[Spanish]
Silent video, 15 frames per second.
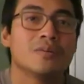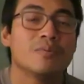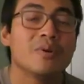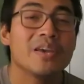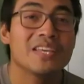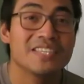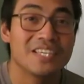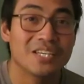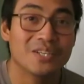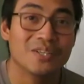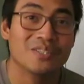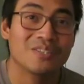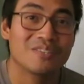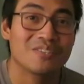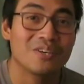Muy bien chicos,
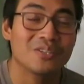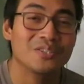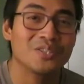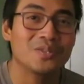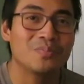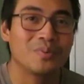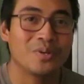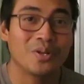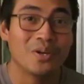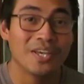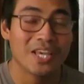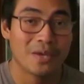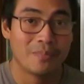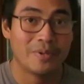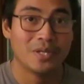esto ha sido todo por
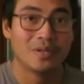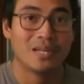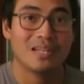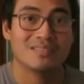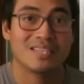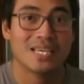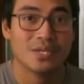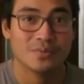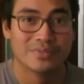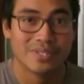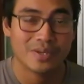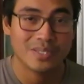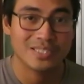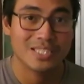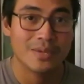hoy. Espero que les haya
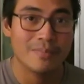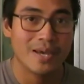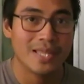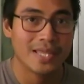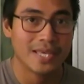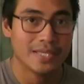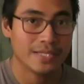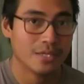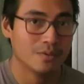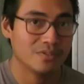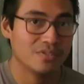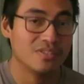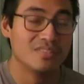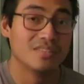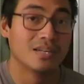gustado el tema de
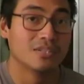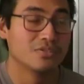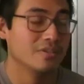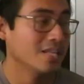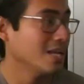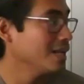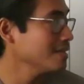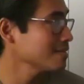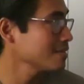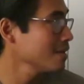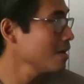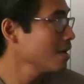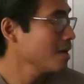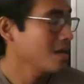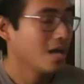inecuaciones irracionales.
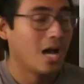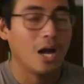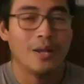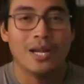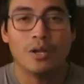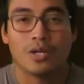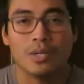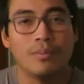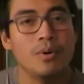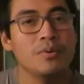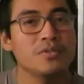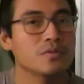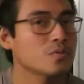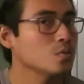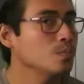Ahora lo que hemos
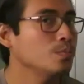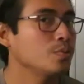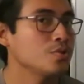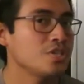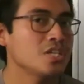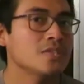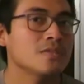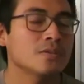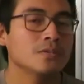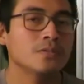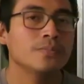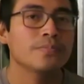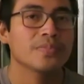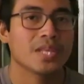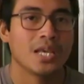visto es un
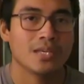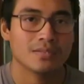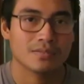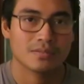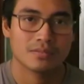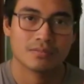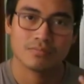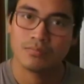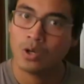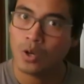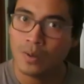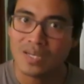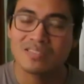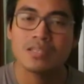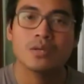puchito, es
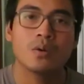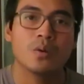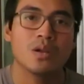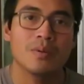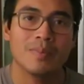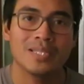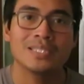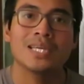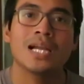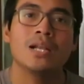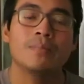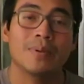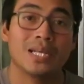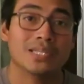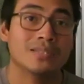lo básico, lo
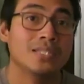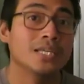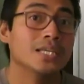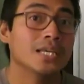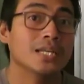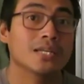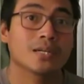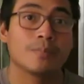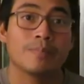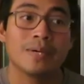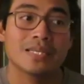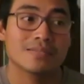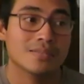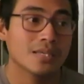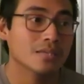elemental, practiquen,
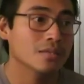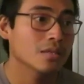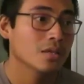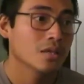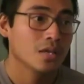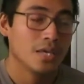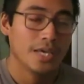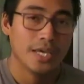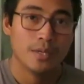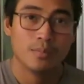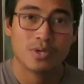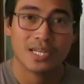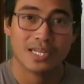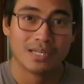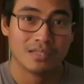repasen, eh,
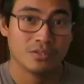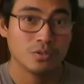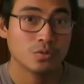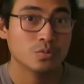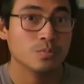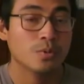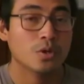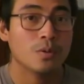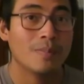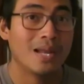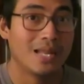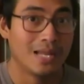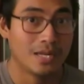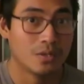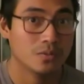busquen ejercicios un poco
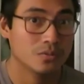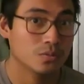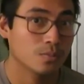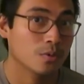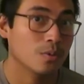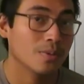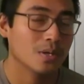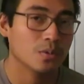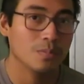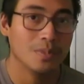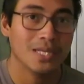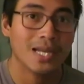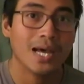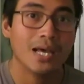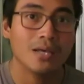más largos, un poco más
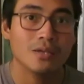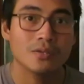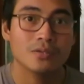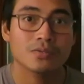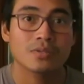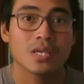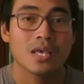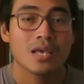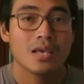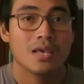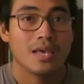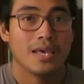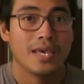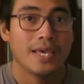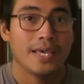complicados.
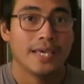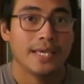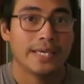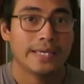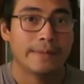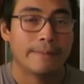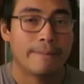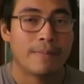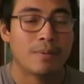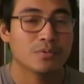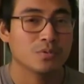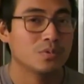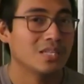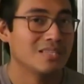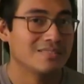Eh, vamos
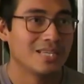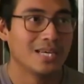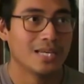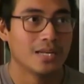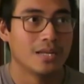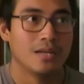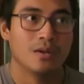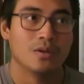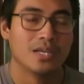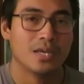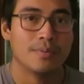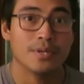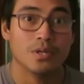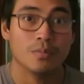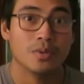a utilizar lo que es
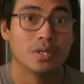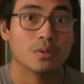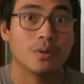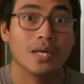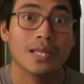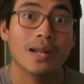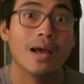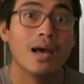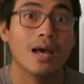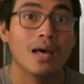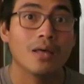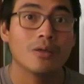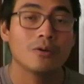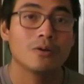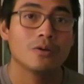binomio al
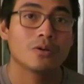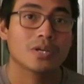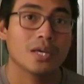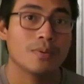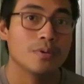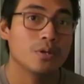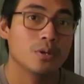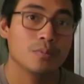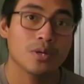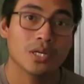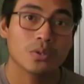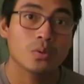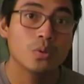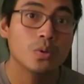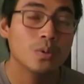cuadrado, lo que es binomio
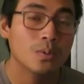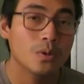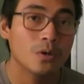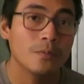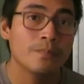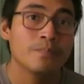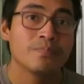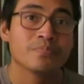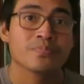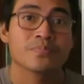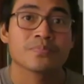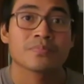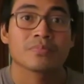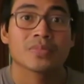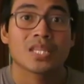al cubo,
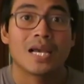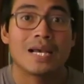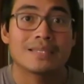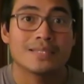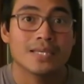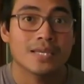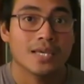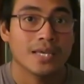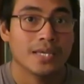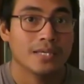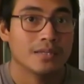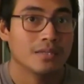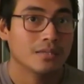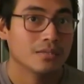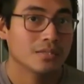así
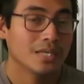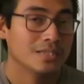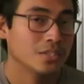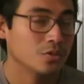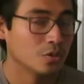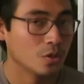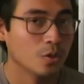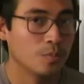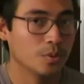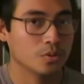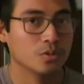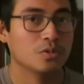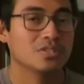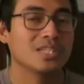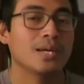que atentos con los
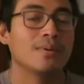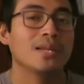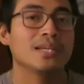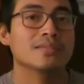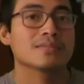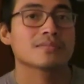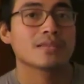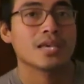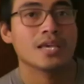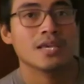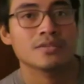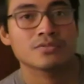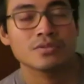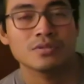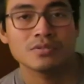productos notables,
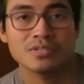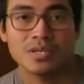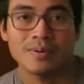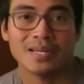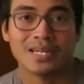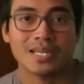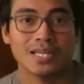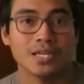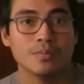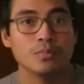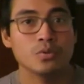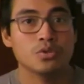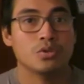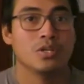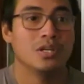eso se va a requerir
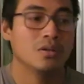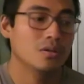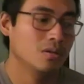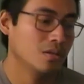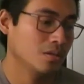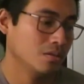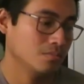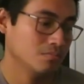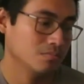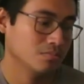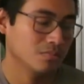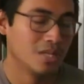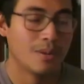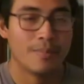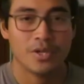mucho en
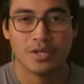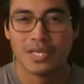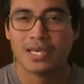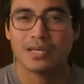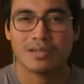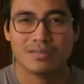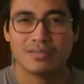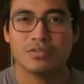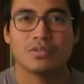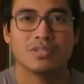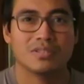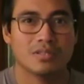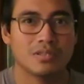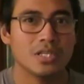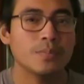la mayoría de ejercicios de
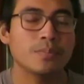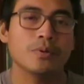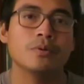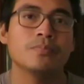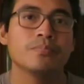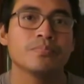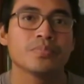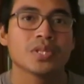este tipo.